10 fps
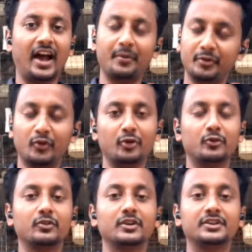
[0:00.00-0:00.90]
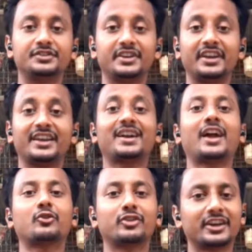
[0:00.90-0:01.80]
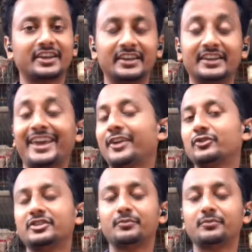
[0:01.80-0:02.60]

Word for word: আমি বলবো যে এর কারণটা কি কেন